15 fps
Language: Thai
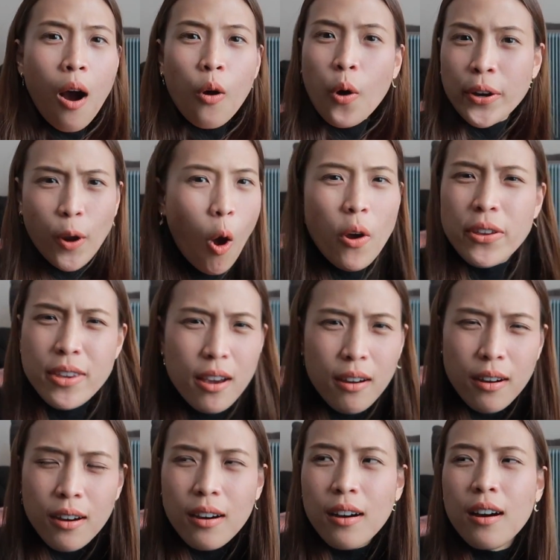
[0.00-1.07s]
ขนของเย
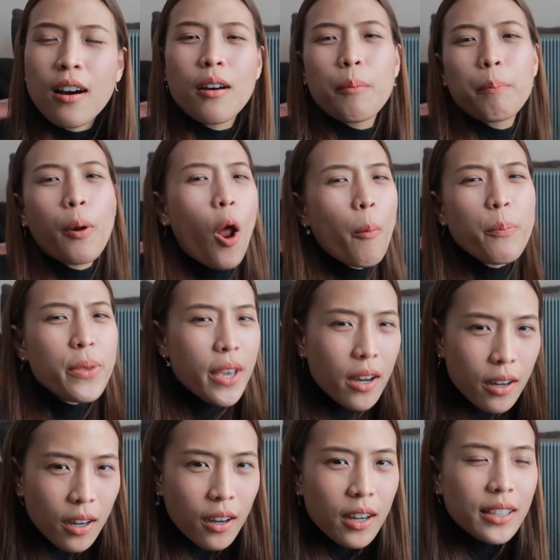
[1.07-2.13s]
อะพร็อพเย
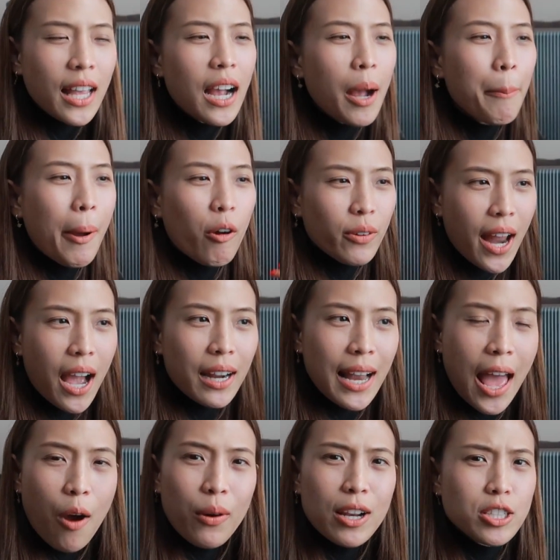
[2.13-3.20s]
อะถ้ากระเป๋าหนัก
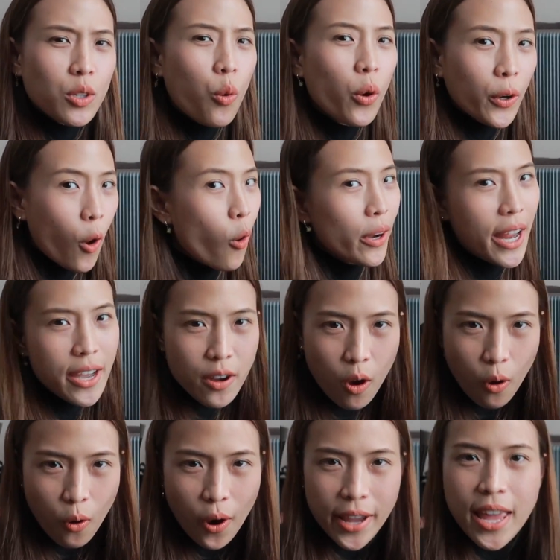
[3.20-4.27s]
แล้วเราจะขนของได้
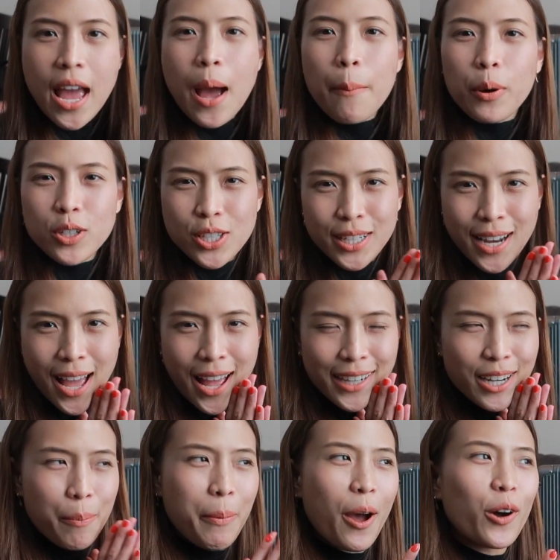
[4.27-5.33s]
น้อยเพราะฉะนั้น
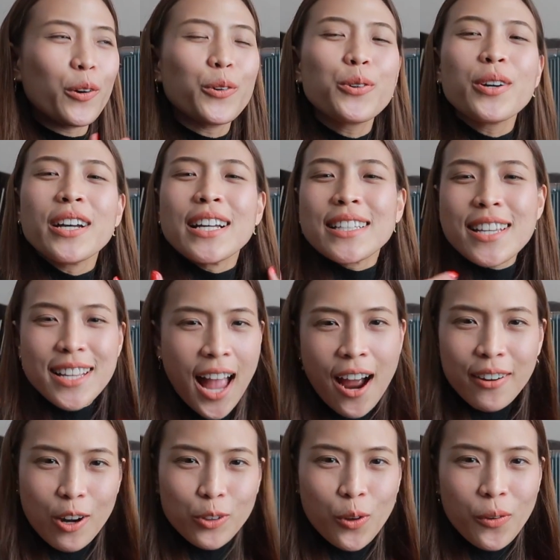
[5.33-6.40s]
กระเป๋าที่ทาง
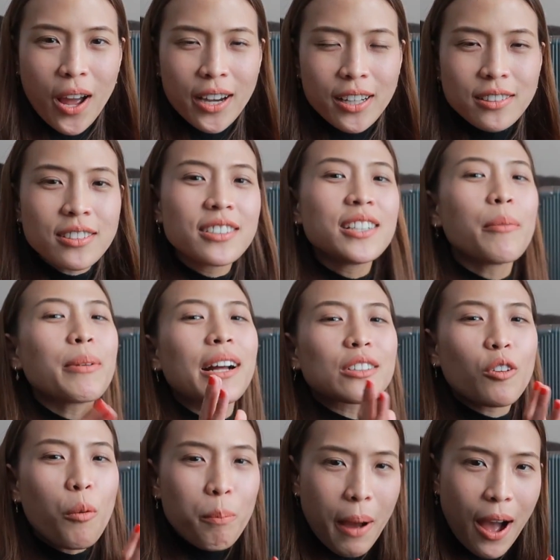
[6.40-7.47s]
เราต้องการก็คือน้ำหนัก
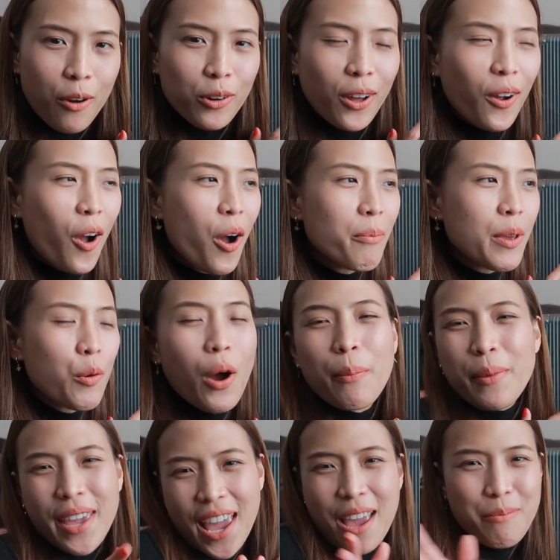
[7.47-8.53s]
ต้องเบาแล้วก็มีความ
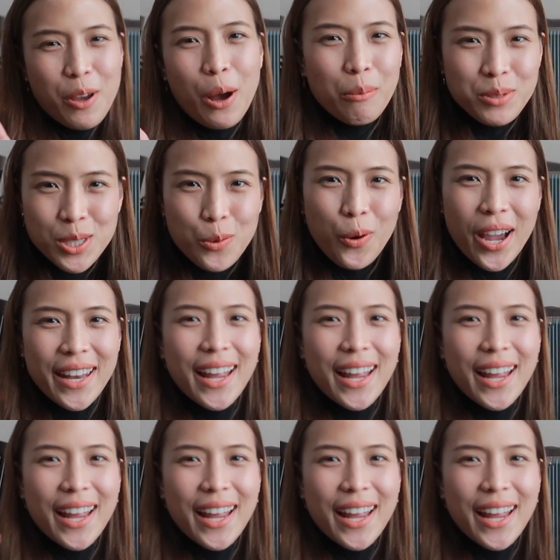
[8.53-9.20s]
เก๋มีความสวย